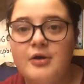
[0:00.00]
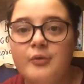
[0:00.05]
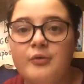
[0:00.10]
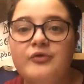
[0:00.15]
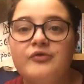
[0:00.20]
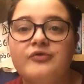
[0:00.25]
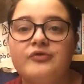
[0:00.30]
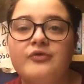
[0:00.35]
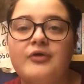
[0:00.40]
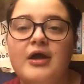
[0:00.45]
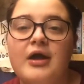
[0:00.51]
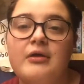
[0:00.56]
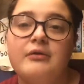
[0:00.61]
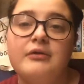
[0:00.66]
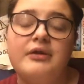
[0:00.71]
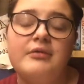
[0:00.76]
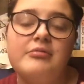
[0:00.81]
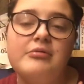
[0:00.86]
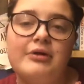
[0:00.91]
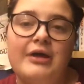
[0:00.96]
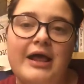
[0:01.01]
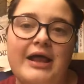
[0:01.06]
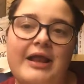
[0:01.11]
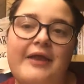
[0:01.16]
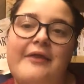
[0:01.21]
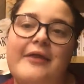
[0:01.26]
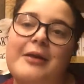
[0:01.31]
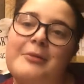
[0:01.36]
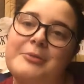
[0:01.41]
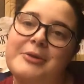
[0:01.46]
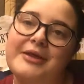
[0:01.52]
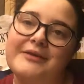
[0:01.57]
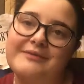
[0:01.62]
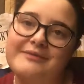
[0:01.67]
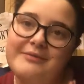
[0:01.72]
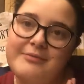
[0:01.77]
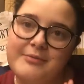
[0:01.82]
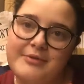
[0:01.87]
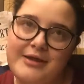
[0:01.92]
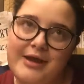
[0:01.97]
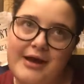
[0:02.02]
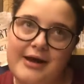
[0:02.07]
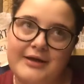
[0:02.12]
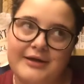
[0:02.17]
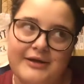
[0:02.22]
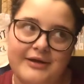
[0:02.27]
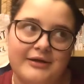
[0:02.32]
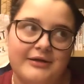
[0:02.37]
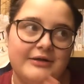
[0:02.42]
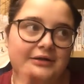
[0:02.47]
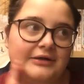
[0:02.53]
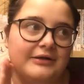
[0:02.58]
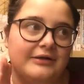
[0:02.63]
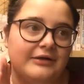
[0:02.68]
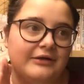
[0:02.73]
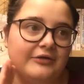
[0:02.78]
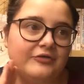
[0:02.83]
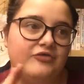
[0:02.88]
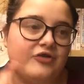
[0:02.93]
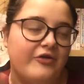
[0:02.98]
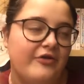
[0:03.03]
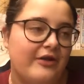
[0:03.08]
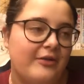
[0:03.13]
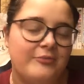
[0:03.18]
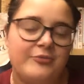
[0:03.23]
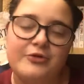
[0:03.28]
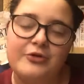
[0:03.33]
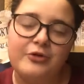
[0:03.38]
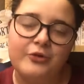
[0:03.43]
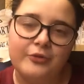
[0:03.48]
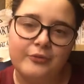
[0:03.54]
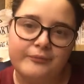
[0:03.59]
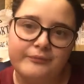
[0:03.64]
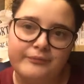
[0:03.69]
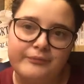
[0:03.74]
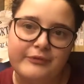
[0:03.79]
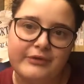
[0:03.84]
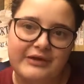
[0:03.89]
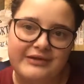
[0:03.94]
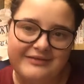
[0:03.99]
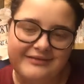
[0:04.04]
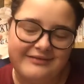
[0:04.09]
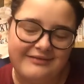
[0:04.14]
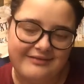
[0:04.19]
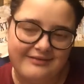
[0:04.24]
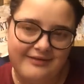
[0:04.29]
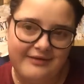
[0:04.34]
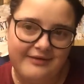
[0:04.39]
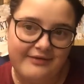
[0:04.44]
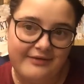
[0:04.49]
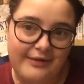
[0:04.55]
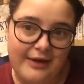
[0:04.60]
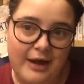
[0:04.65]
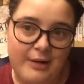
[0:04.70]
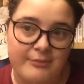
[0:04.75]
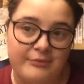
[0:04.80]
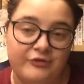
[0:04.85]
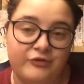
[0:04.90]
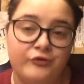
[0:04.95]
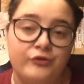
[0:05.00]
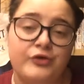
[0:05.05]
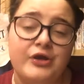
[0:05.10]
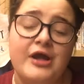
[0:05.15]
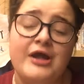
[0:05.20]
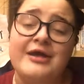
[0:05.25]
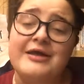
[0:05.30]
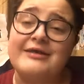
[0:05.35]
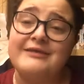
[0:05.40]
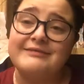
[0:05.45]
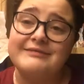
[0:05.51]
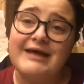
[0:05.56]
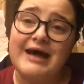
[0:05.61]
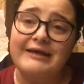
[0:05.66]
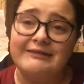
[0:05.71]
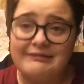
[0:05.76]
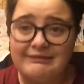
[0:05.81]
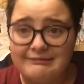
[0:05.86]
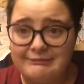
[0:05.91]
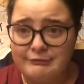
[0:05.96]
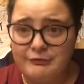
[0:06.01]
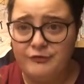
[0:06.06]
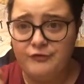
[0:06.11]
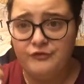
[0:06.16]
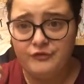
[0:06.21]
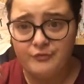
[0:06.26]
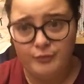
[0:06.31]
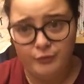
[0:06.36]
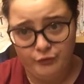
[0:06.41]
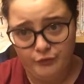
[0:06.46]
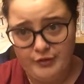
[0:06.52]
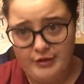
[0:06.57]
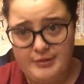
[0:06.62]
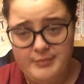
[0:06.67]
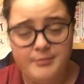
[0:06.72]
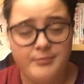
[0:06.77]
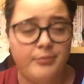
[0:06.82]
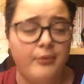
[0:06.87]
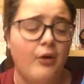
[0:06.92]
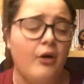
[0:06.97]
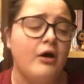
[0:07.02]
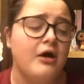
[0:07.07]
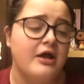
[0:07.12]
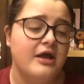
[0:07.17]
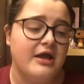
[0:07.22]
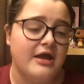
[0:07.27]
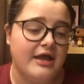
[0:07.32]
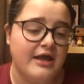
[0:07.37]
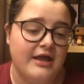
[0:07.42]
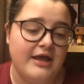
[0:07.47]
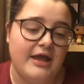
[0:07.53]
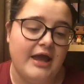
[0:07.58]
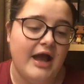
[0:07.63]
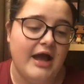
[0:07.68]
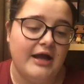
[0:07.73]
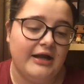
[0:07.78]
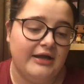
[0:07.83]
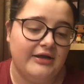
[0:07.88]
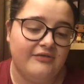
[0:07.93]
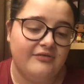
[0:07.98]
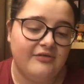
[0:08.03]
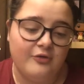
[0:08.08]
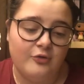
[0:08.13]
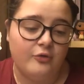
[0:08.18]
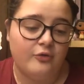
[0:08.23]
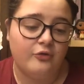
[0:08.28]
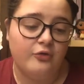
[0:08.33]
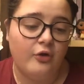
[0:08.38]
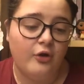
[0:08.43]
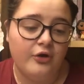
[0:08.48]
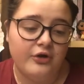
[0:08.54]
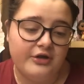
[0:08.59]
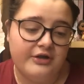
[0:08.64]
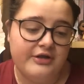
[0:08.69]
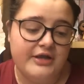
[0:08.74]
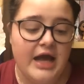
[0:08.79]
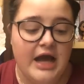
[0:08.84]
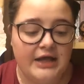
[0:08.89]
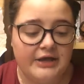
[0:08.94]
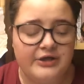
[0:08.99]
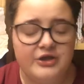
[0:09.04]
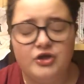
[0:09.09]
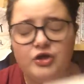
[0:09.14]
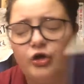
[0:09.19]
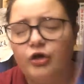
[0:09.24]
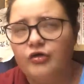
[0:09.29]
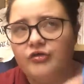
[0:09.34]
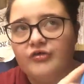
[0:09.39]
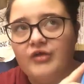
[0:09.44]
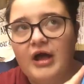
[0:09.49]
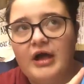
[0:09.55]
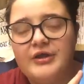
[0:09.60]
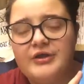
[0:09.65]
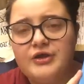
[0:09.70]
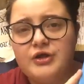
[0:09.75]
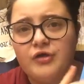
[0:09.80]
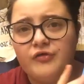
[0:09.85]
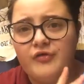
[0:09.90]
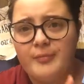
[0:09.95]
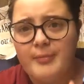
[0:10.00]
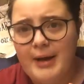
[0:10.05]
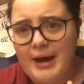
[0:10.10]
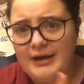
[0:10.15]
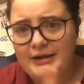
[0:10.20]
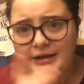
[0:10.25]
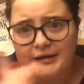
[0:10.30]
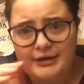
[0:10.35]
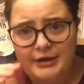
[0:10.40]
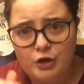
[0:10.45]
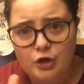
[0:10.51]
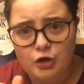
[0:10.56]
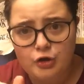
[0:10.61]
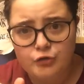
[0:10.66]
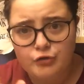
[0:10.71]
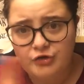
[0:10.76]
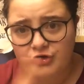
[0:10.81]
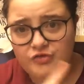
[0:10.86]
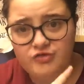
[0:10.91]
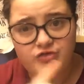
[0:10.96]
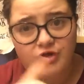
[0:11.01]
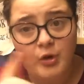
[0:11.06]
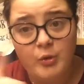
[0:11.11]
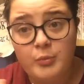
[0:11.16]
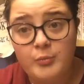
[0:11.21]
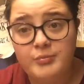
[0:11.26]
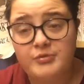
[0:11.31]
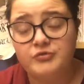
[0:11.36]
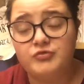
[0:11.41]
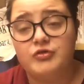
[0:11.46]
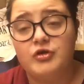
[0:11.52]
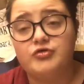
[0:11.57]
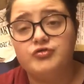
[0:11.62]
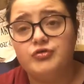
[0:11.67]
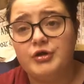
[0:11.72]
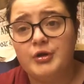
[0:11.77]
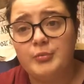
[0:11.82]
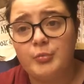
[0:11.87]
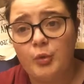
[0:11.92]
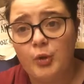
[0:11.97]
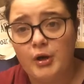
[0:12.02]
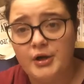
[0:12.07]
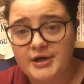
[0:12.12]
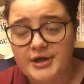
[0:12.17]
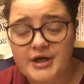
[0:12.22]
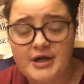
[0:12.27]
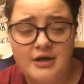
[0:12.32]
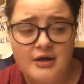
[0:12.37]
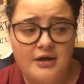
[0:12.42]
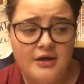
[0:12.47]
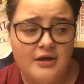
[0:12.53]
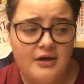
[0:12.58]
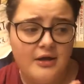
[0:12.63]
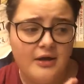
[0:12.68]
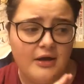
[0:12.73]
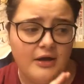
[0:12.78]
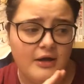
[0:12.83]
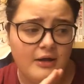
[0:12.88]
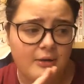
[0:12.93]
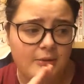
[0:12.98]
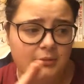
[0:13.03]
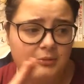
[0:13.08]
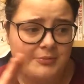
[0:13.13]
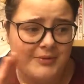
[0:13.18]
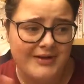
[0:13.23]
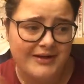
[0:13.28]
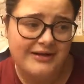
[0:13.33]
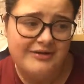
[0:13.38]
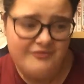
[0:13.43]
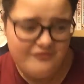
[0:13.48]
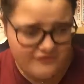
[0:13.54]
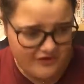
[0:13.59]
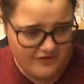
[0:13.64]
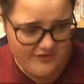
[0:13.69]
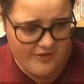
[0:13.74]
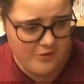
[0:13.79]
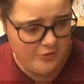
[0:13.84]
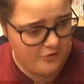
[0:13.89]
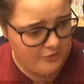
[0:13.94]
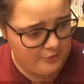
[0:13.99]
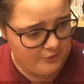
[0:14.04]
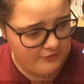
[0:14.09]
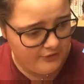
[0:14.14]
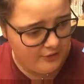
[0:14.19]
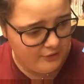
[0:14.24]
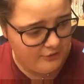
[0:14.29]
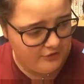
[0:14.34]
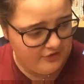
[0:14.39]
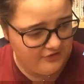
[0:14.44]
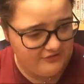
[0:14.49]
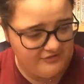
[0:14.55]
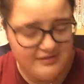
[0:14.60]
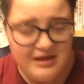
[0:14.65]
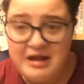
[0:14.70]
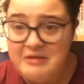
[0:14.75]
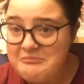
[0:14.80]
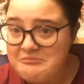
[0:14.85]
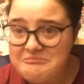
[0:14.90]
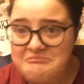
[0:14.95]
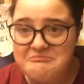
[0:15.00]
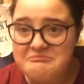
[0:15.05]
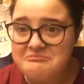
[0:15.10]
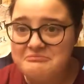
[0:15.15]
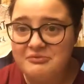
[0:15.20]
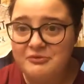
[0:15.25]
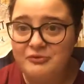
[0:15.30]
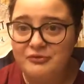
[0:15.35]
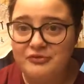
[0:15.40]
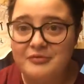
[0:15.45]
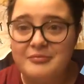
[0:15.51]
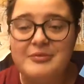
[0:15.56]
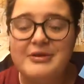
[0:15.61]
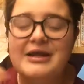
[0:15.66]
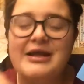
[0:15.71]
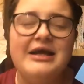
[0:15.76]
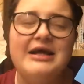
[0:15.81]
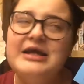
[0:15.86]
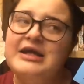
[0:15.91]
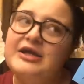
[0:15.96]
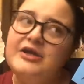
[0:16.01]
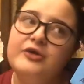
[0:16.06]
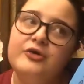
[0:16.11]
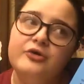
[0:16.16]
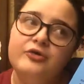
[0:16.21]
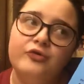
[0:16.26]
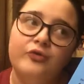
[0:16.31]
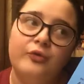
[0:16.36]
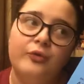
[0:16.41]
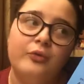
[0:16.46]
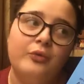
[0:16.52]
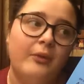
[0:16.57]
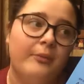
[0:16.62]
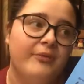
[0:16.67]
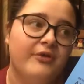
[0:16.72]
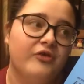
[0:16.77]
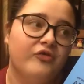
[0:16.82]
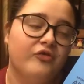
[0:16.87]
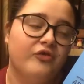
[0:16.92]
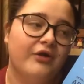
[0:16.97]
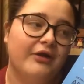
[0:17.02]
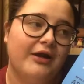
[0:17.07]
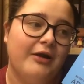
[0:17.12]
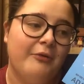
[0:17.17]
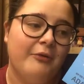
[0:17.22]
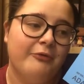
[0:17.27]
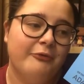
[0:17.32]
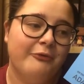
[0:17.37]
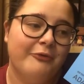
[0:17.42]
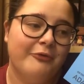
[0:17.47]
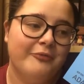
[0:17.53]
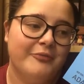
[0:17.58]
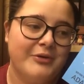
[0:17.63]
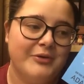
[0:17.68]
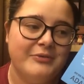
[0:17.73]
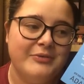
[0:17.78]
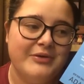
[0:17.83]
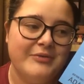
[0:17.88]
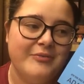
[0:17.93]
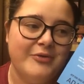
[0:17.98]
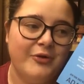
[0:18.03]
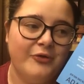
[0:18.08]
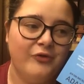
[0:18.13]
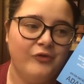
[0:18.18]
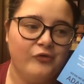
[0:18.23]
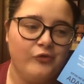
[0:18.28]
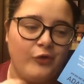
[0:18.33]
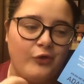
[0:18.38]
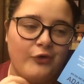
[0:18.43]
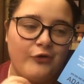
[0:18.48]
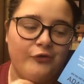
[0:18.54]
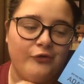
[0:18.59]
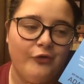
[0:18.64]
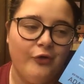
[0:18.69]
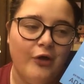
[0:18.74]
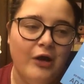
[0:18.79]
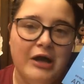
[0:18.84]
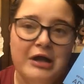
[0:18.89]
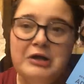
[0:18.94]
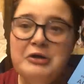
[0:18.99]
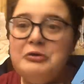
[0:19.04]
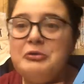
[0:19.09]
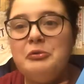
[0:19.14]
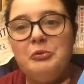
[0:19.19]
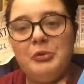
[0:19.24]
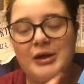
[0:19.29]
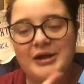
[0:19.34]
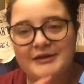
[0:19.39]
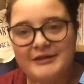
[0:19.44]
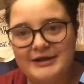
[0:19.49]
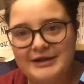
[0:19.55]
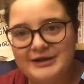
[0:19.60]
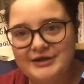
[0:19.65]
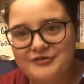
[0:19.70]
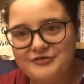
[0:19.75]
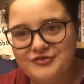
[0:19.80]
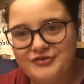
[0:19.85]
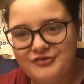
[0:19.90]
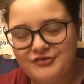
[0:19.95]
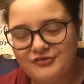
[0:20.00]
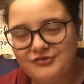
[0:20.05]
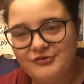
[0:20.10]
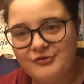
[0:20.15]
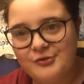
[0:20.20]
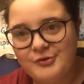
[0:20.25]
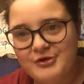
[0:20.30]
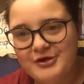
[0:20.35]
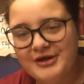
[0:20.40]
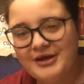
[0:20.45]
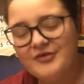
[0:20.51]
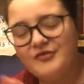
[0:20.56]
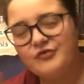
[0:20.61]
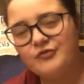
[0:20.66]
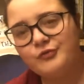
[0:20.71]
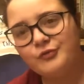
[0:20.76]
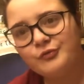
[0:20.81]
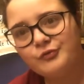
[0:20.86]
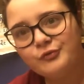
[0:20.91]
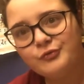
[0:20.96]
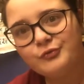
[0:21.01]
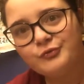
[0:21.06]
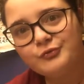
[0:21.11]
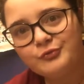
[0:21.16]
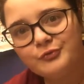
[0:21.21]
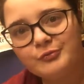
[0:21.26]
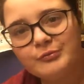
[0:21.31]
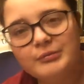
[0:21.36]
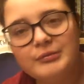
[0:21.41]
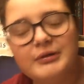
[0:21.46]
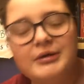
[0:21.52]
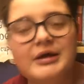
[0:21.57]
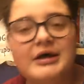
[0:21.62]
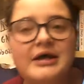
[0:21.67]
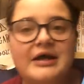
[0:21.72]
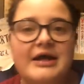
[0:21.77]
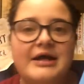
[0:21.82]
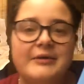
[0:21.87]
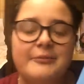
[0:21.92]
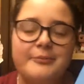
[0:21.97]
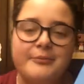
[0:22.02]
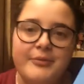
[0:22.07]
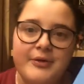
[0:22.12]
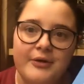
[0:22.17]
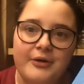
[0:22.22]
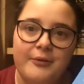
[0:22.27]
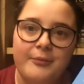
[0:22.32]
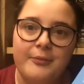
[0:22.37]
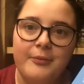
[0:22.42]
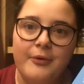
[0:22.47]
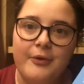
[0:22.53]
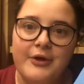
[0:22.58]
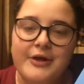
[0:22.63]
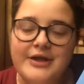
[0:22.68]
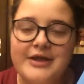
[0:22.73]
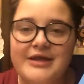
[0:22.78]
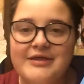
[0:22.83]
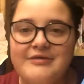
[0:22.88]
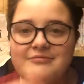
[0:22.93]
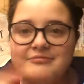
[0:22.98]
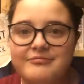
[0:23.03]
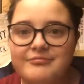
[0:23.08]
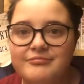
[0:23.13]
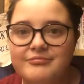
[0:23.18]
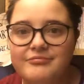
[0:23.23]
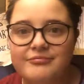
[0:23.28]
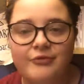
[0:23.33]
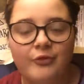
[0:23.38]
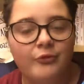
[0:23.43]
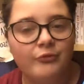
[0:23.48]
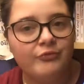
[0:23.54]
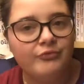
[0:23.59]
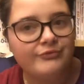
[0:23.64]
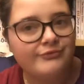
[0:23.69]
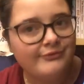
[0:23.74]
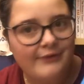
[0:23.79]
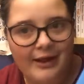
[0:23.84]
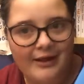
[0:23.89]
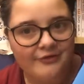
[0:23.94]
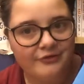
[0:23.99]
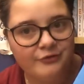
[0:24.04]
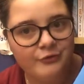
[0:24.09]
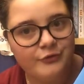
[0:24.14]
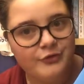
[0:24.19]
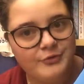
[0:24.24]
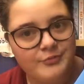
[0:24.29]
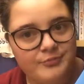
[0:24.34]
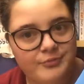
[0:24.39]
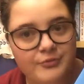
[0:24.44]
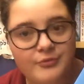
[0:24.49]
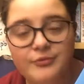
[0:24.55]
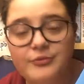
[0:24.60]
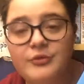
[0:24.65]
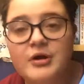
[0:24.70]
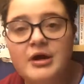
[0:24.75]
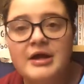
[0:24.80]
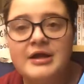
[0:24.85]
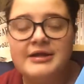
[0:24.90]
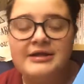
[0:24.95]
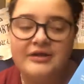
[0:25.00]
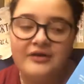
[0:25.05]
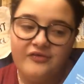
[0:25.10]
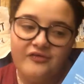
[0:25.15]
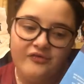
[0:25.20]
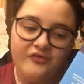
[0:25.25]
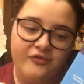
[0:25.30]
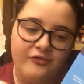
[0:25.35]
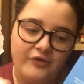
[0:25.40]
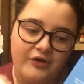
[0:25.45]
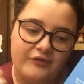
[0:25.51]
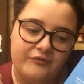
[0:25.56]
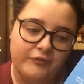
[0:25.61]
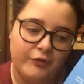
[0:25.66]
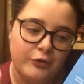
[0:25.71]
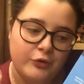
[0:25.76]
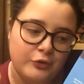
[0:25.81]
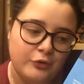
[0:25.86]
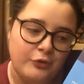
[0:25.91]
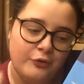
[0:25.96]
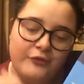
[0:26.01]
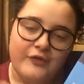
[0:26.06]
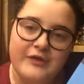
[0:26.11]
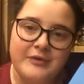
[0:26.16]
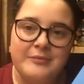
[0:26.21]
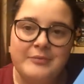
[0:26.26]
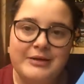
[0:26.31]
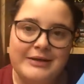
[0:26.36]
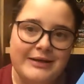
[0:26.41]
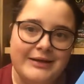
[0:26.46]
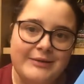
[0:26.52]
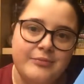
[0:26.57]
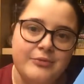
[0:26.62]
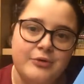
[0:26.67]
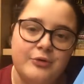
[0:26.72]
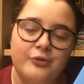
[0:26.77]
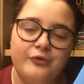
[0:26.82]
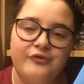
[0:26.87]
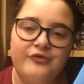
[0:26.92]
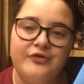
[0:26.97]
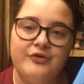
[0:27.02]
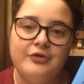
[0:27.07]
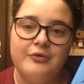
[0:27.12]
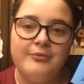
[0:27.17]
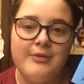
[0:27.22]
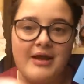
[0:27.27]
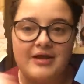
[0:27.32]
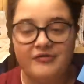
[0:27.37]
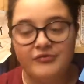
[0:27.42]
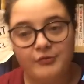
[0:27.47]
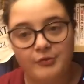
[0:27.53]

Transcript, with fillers: Questo è un libro che era nella mia TBR, eh, cioè nel mio mm, lista desideri di Amazon, da tantissimo tempo, e anche se non ho idea di cosa, di cosa parli. Ricordo che c'è un personaggio che muore, eh, mi pare il fratello del protagonista, possibile. Io sono una persona che quando compra un libro di solito guarda le recensioni che ci sono su YouTube, però poi non tanto di più, nel senso che voglio godermi il libro così com'è,